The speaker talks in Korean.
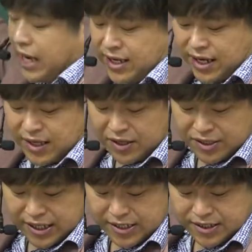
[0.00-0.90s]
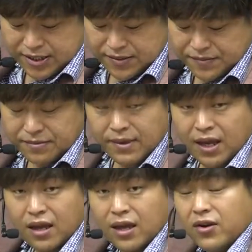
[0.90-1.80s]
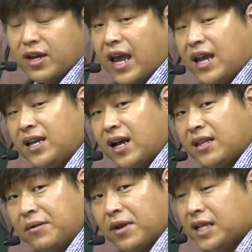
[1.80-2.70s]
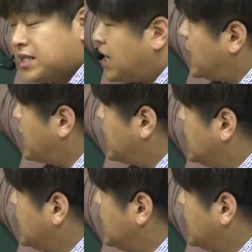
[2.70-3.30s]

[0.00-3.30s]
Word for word: a 하나 남겼잖아요. 그렇죠? 여기 A 하나 남겨놨잖아.